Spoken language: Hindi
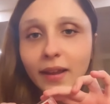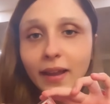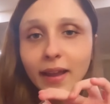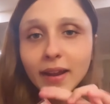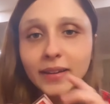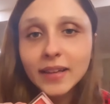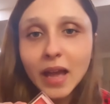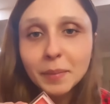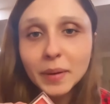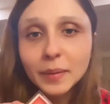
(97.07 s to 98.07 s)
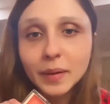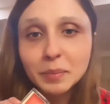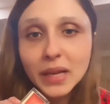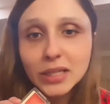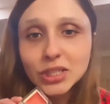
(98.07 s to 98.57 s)
एंड यहाँ पे
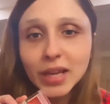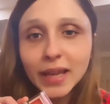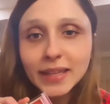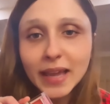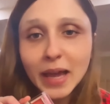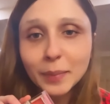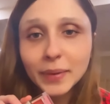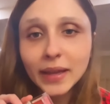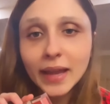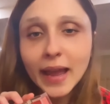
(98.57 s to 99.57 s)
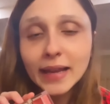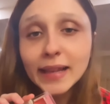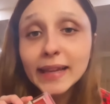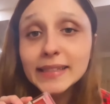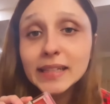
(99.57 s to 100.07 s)
ब्लश है यहाँ पे
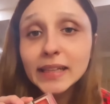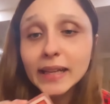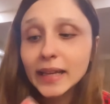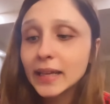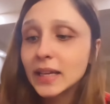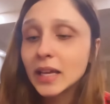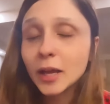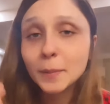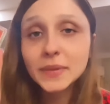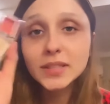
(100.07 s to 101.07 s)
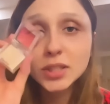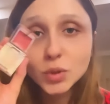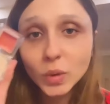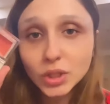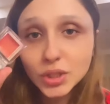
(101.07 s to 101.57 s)
हाइलाइटर है मैं इसके
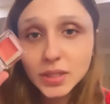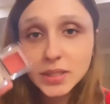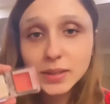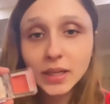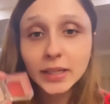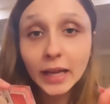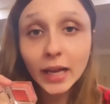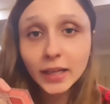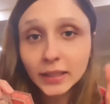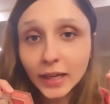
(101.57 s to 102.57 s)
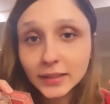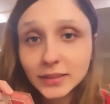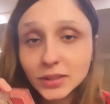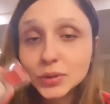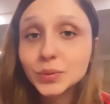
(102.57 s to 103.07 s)
स्वाचेस यहाँ लगा
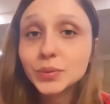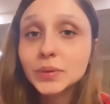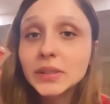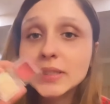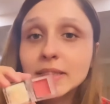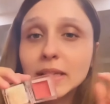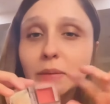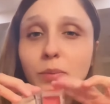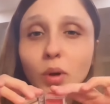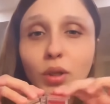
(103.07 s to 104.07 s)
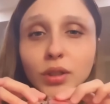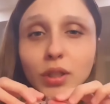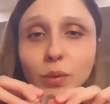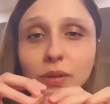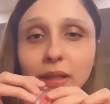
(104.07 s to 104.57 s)
देती हूँ ये भी बहुत
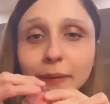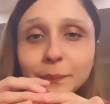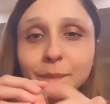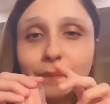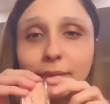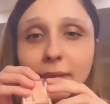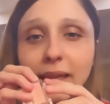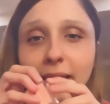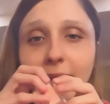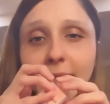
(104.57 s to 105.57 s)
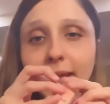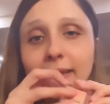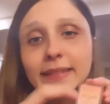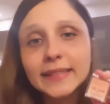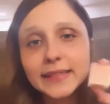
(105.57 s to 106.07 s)
क्यूट है
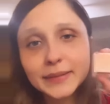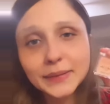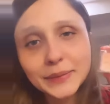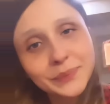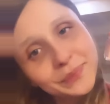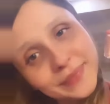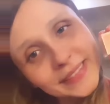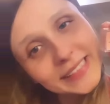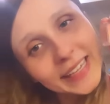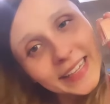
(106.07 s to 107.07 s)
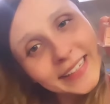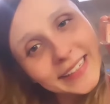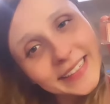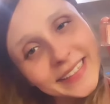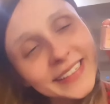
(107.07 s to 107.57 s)
सो so, या
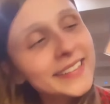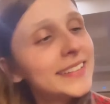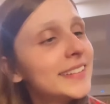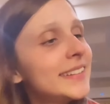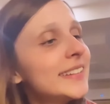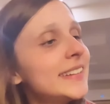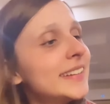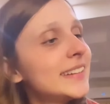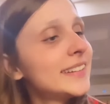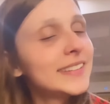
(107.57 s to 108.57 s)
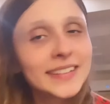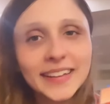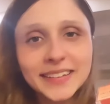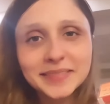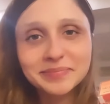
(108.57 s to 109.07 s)
yeah, है
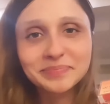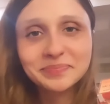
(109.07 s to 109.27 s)
ना